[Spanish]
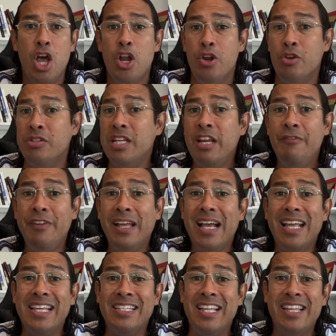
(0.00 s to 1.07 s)
No
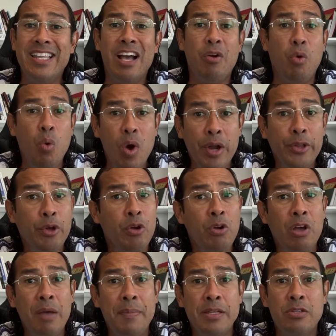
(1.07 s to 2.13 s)
significa que estés de acuerdo con
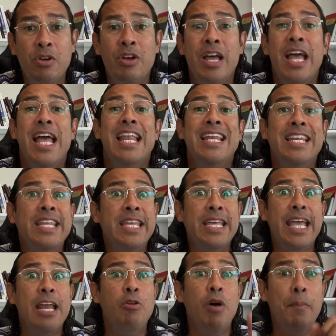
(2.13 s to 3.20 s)
lo que pasó ni
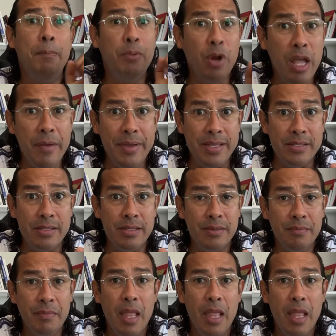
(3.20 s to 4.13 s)
que lo apruebes.